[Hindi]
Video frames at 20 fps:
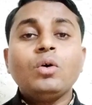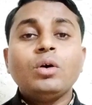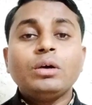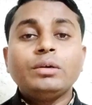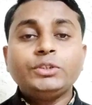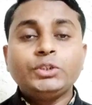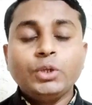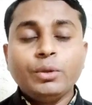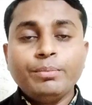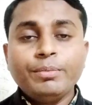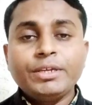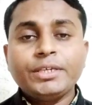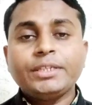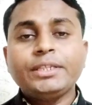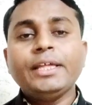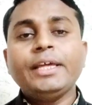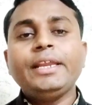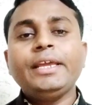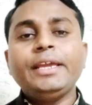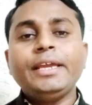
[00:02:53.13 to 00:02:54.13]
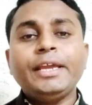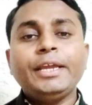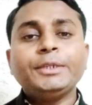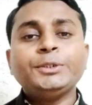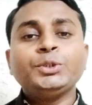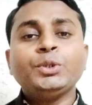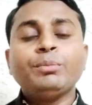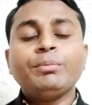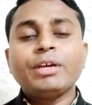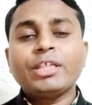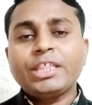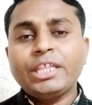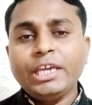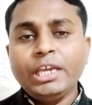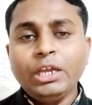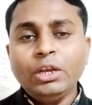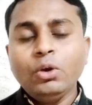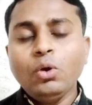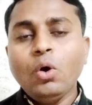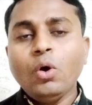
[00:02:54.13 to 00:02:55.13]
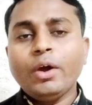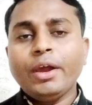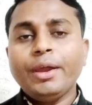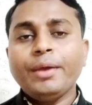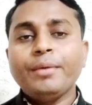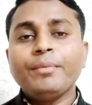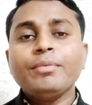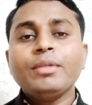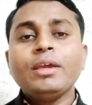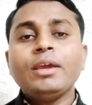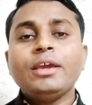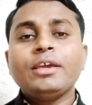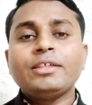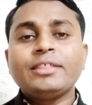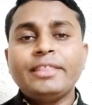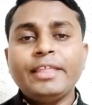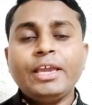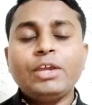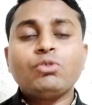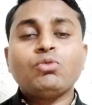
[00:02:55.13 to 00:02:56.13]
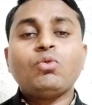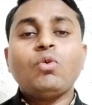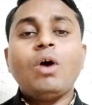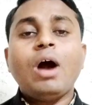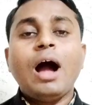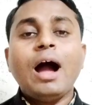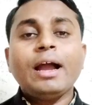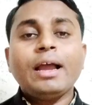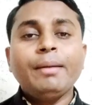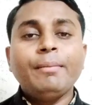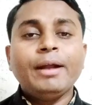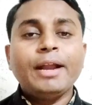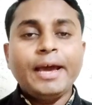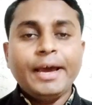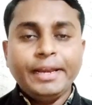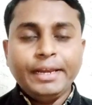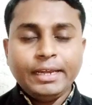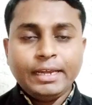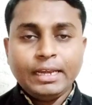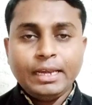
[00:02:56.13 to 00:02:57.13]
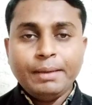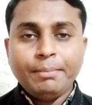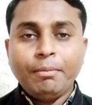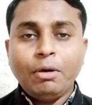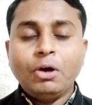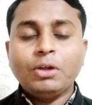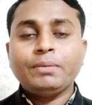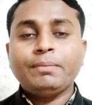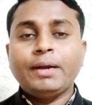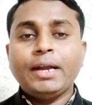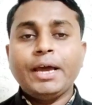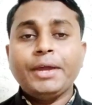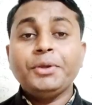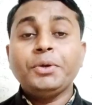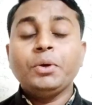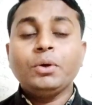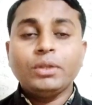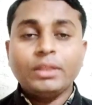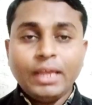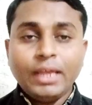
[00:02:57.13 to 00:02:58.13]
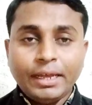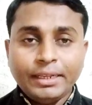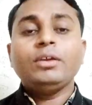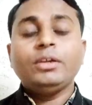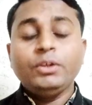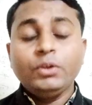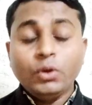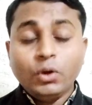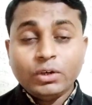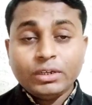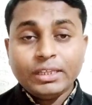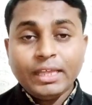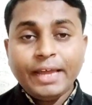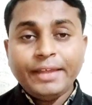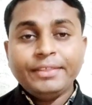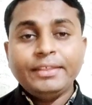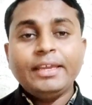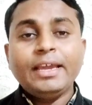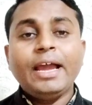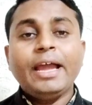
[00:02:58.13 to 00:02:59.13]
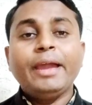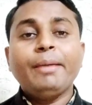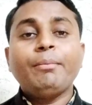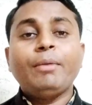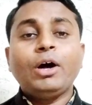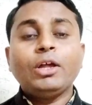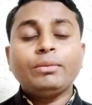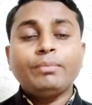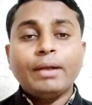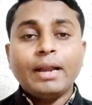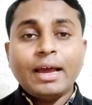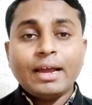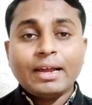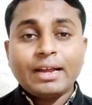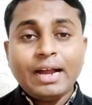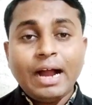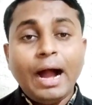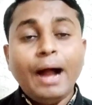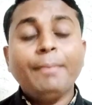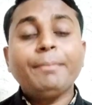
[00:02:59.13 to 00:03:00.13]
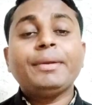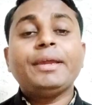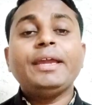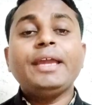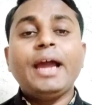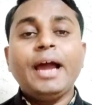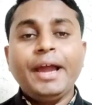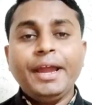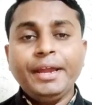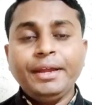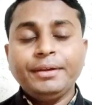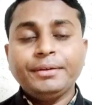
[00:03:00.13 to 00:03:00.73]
जो मिशनरी हैं जो मसीही लोग हैं इस देश को आगे बढ़ाने के लिए बहुत बड़ा योगदान किया योगदान दिया है बहुत बड़ा काम किया है